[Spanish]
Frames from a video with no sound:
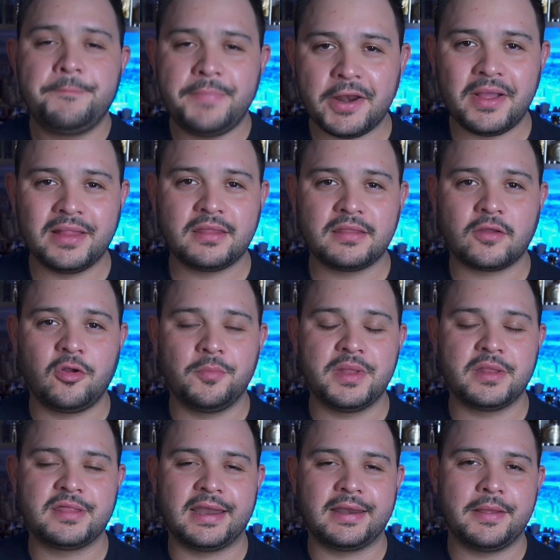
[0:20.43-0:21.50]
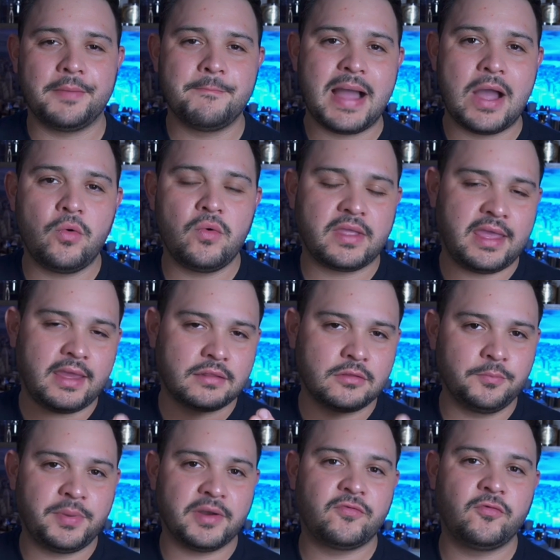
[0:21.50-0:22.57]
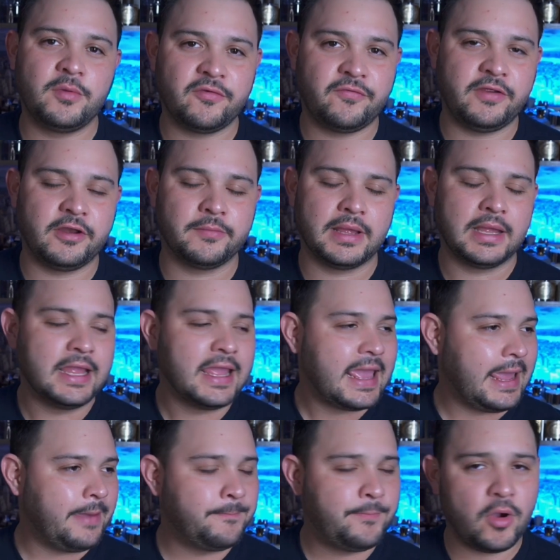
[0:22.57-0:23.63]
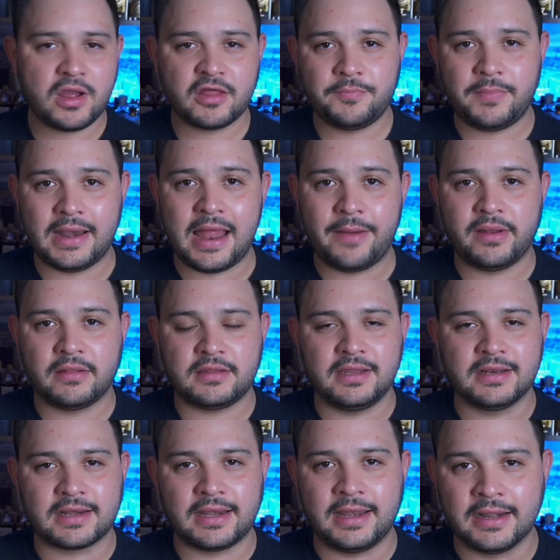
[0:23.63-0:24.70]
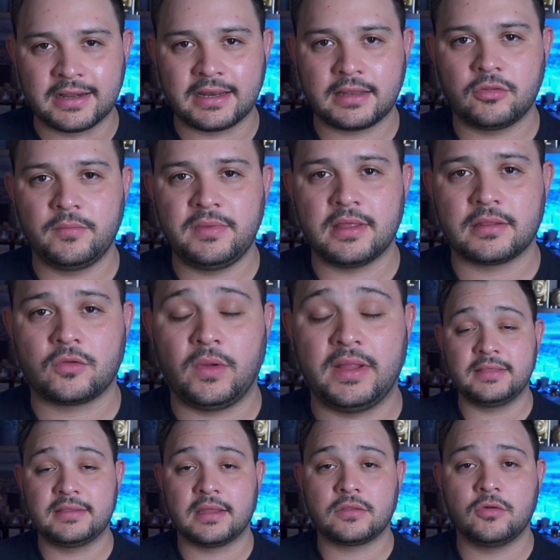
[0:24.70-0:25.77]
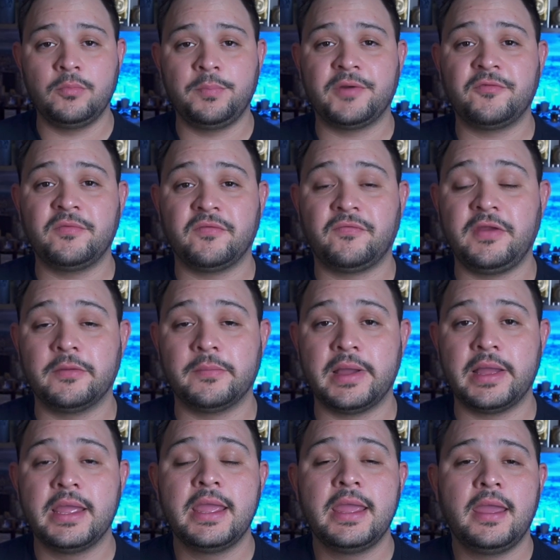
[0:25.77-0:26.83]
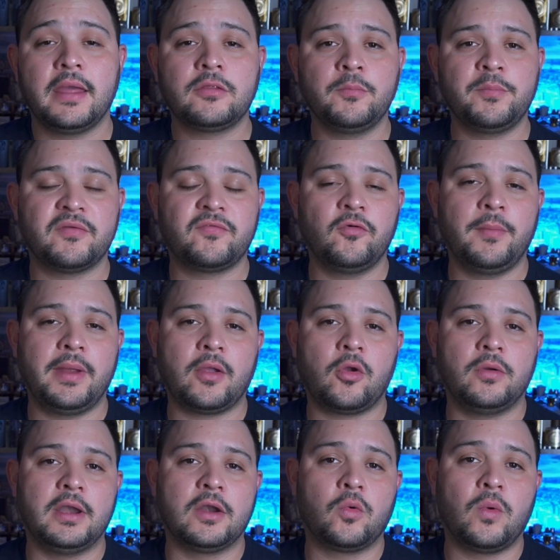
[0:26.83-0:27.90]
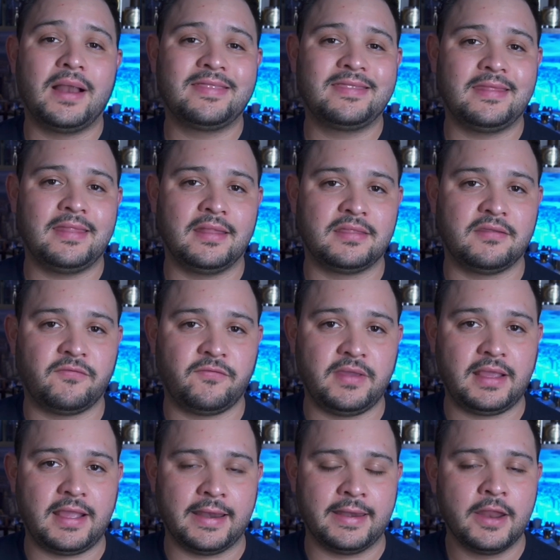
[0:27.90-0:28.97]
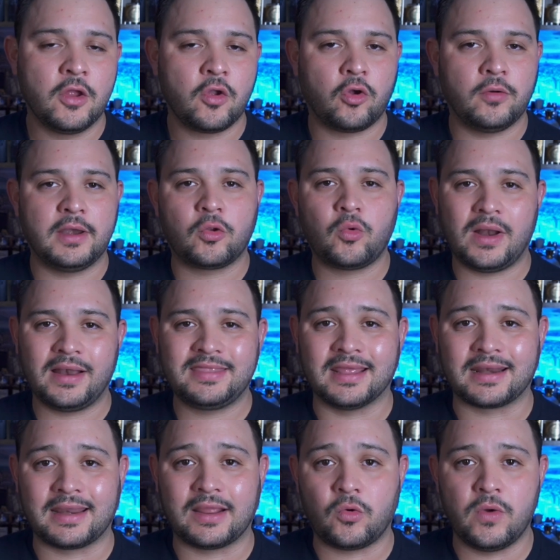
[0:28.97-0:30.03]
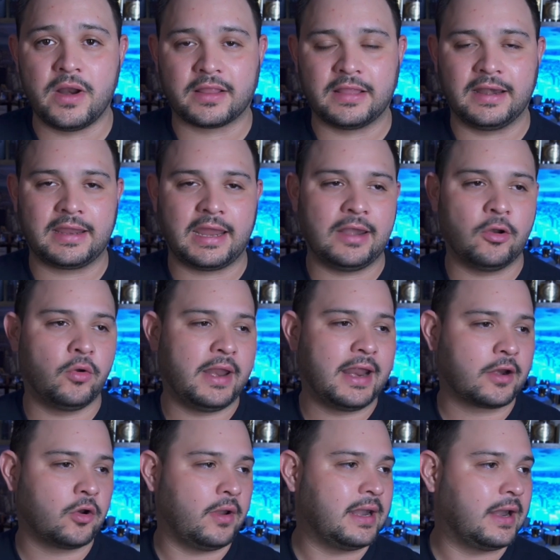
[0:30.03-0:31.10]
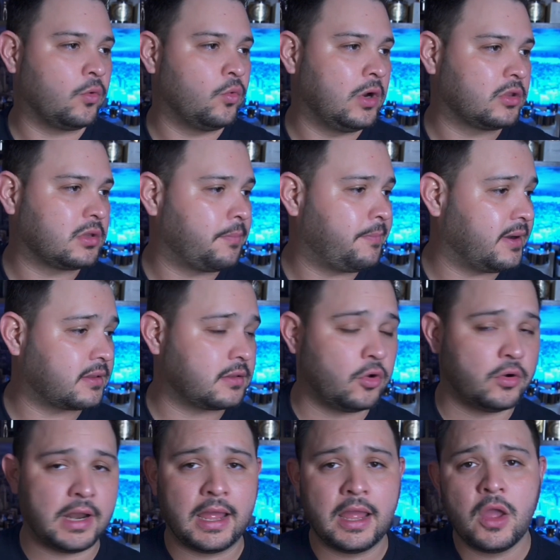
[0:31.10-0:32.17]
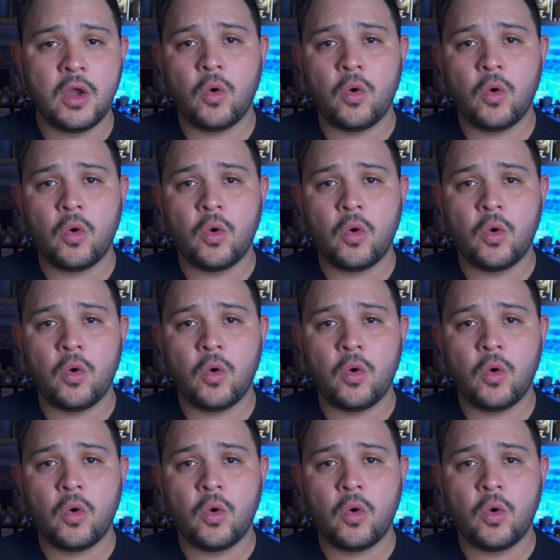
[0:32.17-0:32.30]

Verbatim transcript: Pero antes de comenzar, Mau, ¿qué es un perfume firma? En pocas palabras y en resumidas cuentas, un perfume firma es un perfume con el cual te identifican, con el cual te recuerdan, que en olerlo en alguna otra persona